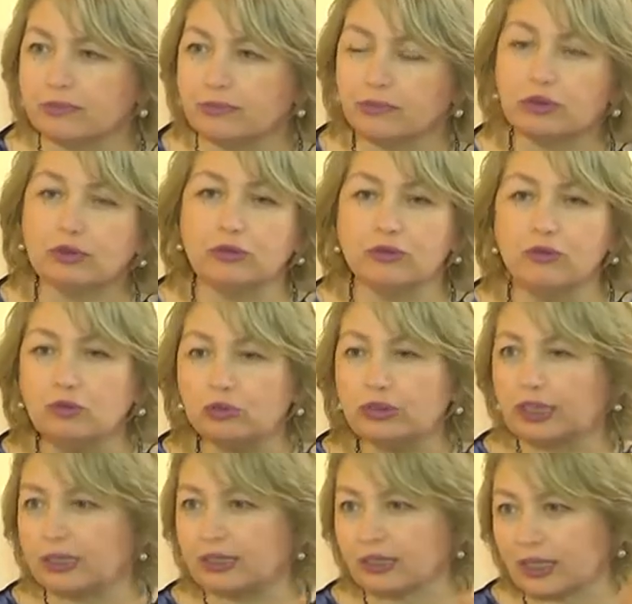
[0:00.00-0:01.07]
Вот
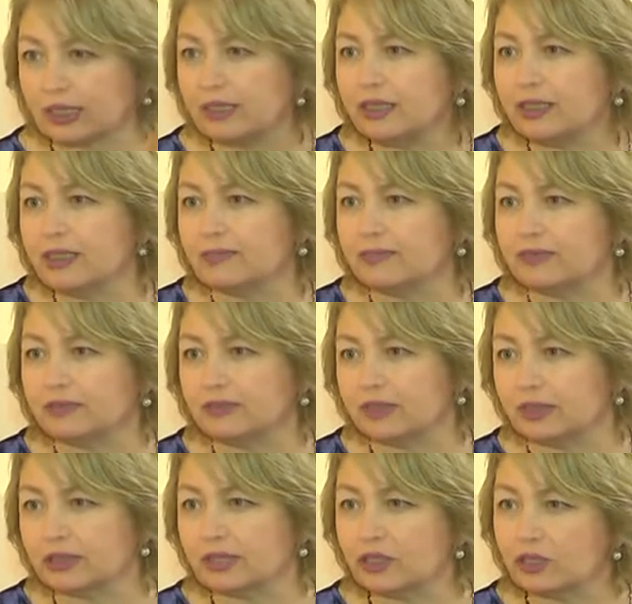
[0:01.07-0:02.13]
нота трагизма в
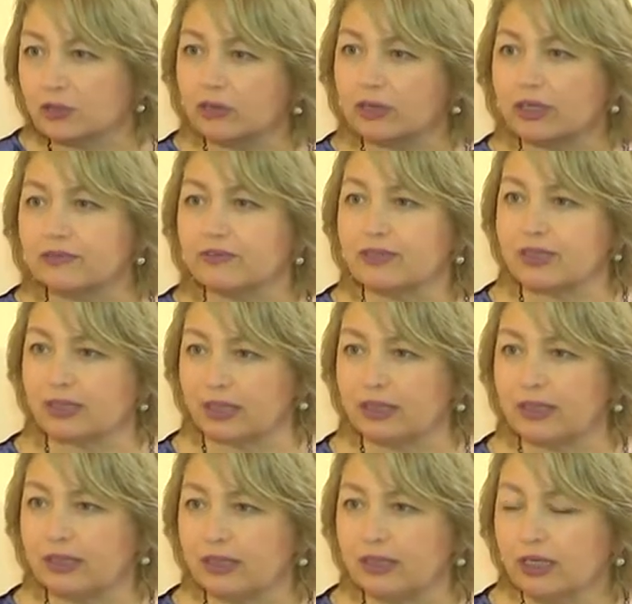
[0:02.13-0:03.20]
них настолько
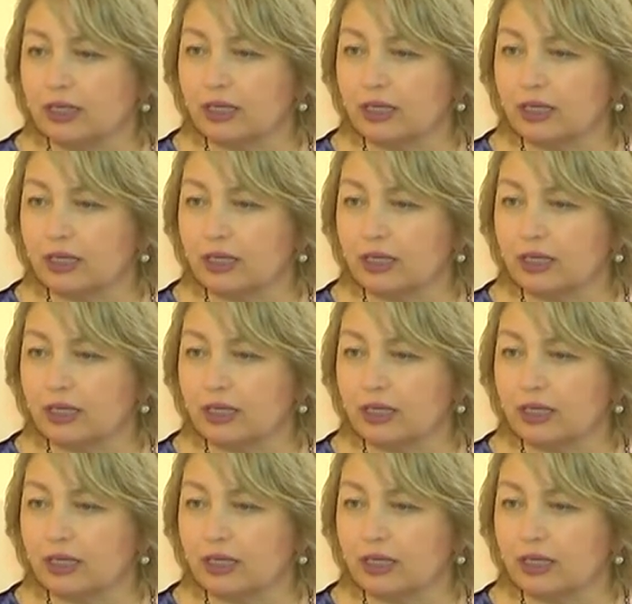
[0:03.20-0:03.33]
высока,